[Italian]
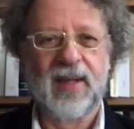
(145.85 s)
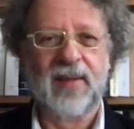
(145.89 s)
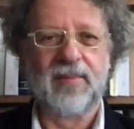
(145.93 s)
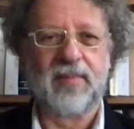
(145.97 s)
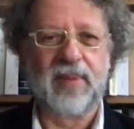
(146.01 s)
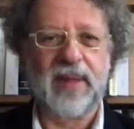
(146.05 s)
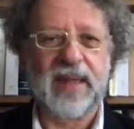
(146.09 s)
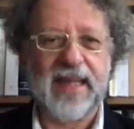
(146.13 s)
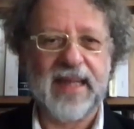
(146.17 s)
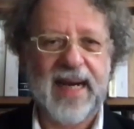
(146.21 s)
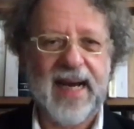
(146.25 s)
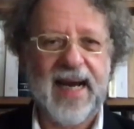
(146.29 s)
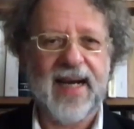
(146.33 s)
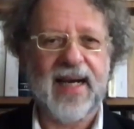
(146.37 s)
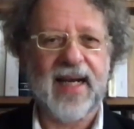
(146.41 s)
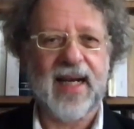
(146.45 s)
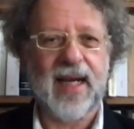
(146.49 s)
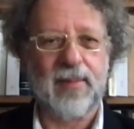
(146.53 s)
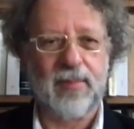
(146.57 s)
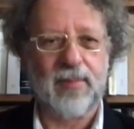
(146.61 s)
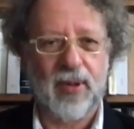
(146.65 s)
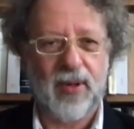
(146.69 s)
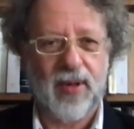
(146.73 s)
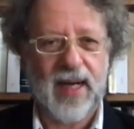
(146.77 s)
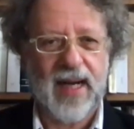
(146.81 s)
Petrarca
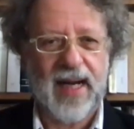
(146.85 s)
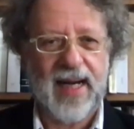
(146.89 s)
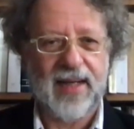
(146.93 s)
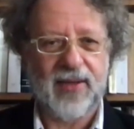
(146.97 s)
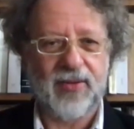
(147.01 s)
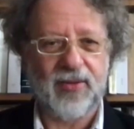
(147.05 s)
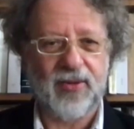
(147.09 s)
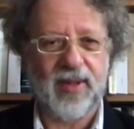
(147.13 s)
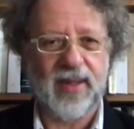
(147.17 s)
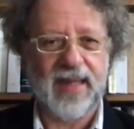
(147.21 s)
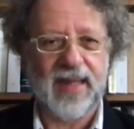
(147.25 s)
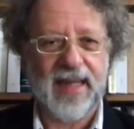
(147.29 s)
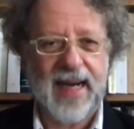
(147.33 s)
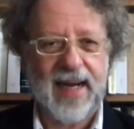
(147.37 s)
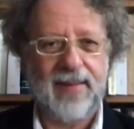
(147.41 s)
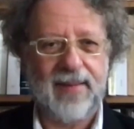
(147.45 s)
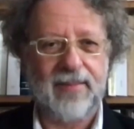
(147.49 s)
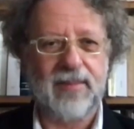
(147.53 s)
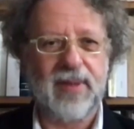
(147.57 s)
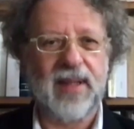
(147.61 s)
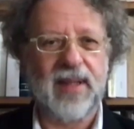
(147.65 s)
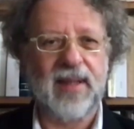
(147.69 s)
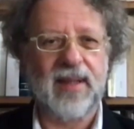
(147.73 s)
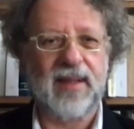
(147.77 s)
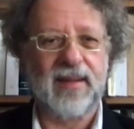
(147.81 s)
e Boccaccio,
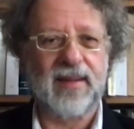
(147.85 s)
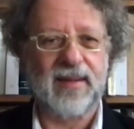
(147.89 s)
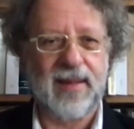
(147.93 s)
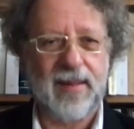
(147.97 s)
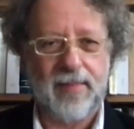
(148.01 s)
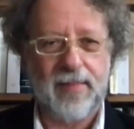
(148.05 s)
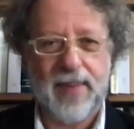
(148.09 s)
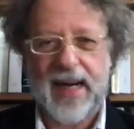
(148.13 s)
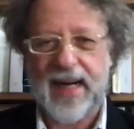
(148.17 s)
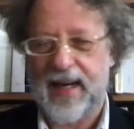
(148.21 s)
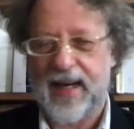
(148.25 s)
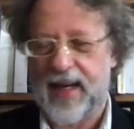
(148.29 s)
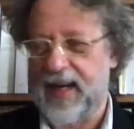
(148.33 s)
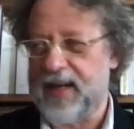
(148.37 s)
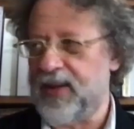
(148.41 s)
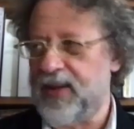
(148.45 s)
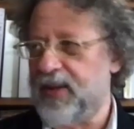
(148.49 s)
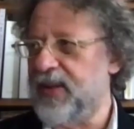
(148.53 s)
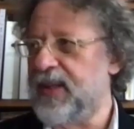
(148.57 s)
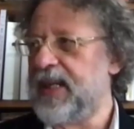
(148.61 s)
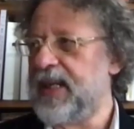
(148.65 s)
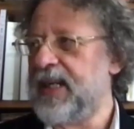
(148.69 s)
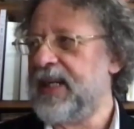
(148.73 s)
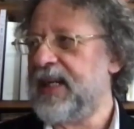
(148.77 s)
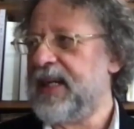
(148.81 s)
entrambi ne
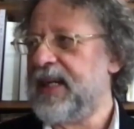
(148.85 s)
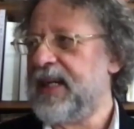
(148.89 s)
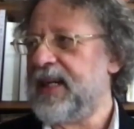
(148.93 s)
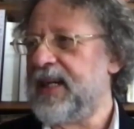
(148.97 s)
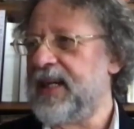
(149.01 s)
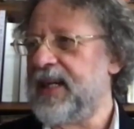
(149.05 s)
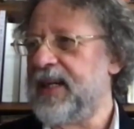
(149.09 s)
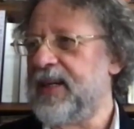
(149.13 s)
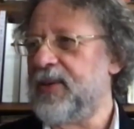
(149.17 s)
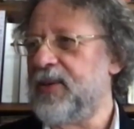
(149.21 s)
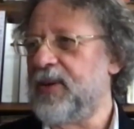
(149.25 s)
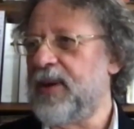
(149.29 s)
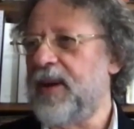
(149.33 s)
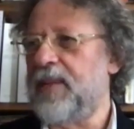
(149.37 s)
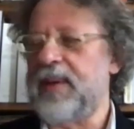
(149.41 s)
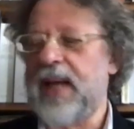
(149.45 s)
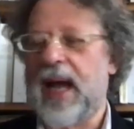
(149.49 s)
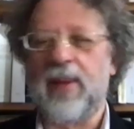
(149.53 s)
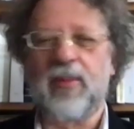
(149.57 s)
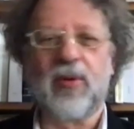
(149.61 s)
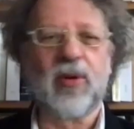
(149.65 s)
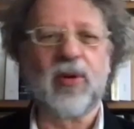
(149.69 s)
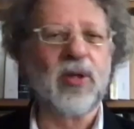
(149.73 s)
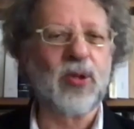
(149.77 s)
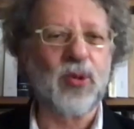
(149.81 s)
parlano. Eh, non
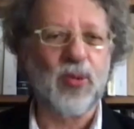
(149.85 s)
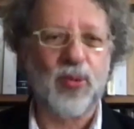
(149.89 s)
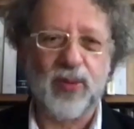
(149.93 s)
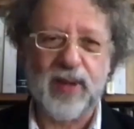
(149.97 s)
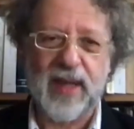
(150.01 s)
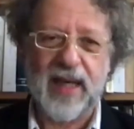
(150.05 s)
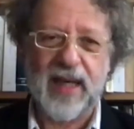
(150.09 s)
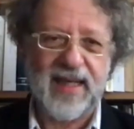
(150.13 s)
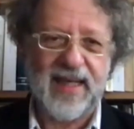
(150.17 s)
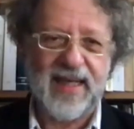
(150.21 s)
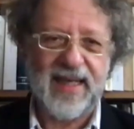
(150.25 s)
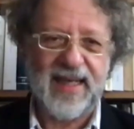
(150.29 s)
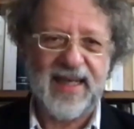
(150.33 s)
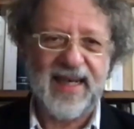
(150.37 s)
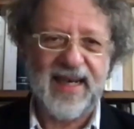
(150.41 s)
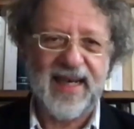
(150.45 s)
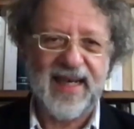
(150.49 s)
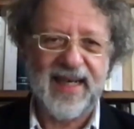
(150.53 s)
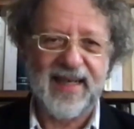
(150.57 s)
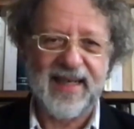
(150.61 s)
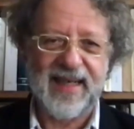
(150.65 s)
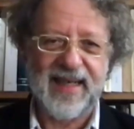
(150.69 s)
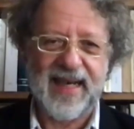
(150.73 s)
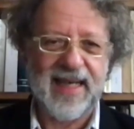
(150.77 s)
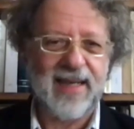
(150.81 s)
abbiamo nessuna
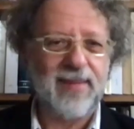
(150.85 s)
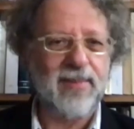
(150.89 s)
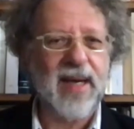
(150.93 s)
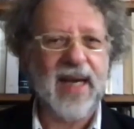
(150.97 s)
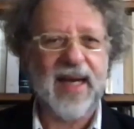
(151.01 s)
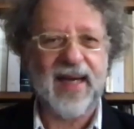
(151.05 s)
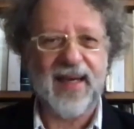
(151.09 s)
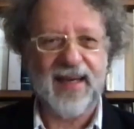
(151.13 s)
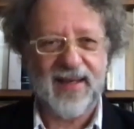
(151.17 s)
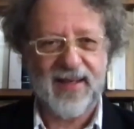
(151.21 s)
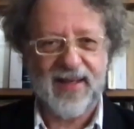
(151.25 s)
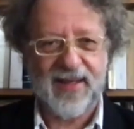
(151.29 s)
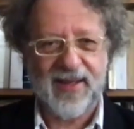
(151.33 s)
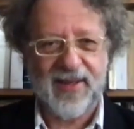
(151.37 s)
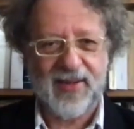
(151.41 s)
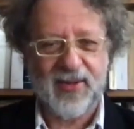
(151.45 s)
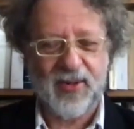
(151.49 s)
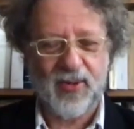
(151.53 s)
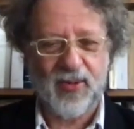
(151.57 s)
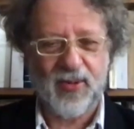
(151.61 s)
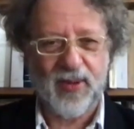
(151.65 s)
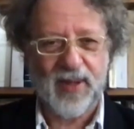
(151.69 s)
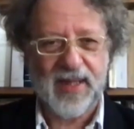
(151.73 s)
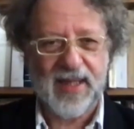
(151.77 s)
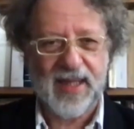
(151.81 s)
riga, ahimè, eh,
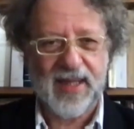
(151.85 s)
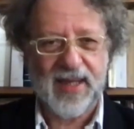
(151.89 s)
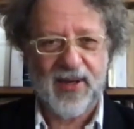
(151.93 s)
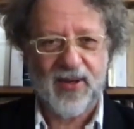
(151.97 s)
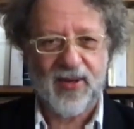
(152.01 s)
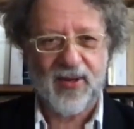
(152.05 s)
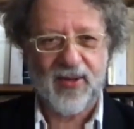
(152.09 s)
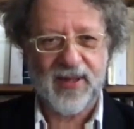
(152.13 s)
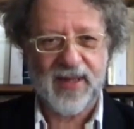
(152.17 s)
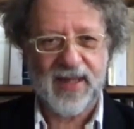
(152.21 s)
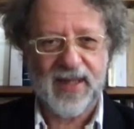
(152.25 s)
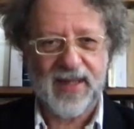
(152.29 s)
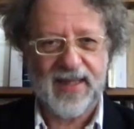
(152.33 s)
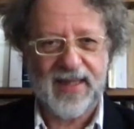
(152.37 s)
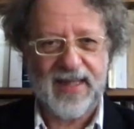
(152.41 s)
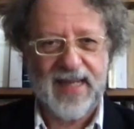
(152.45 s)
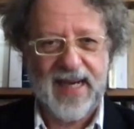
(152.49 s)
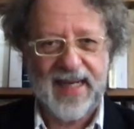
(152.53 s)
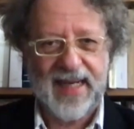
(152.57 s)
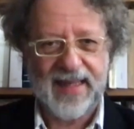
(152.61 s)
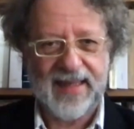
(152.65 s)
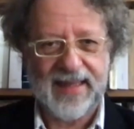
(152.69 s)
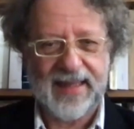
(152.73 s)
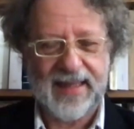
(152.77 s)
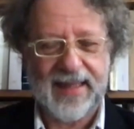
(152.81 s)
su questa cosa di
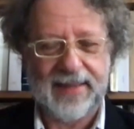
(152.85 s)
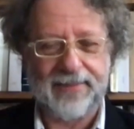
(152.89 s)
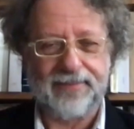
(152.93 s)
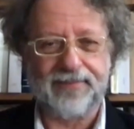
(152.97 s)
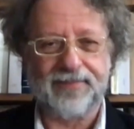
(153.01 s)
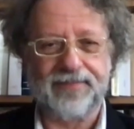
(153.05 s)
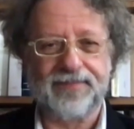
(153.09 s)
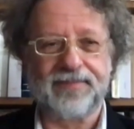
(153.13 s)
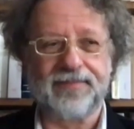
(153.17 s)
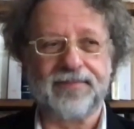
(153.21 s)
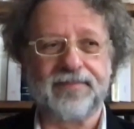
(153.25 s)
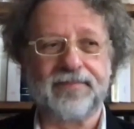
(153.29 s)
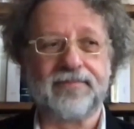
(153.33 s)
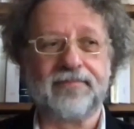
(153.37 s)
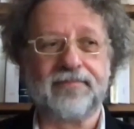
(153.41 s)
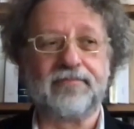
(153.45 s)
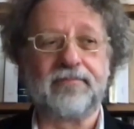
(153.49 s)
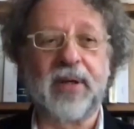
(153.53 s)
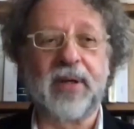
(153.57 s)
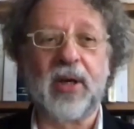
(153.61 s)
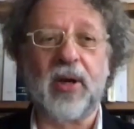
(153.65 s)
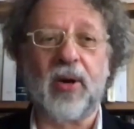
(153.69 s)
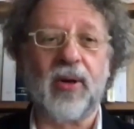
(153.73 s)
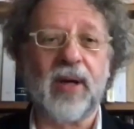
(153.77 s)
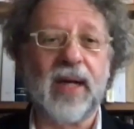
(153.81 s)
Dante, mh, mhmm,
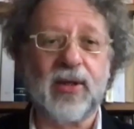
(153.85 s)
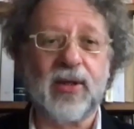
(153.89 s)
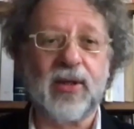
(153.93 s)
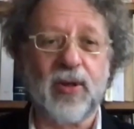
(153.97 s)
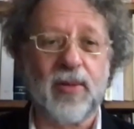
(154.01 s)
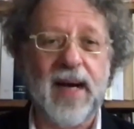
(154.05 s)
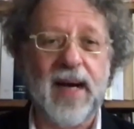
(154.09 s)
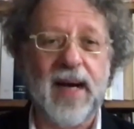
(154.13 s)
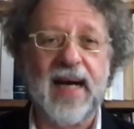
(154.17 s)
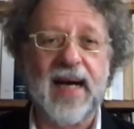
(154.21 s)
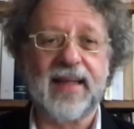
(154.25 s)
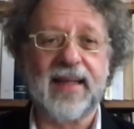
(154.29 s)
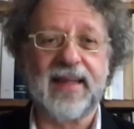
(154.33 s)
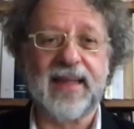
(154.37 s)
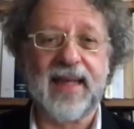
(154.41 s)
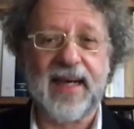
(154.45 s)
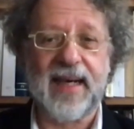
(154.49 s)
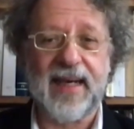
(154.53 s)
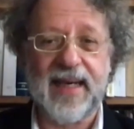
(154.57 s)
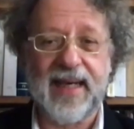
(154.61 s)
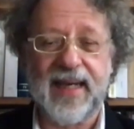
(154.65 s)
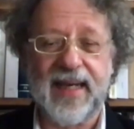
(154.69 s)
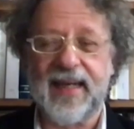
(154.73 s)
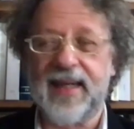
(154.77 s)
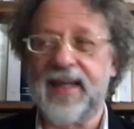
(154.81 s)
però la
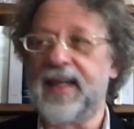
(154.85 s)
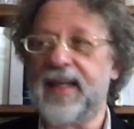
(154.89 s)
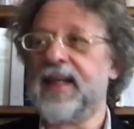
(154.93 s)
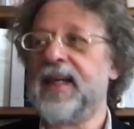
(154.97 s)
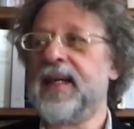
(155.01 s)
domanda è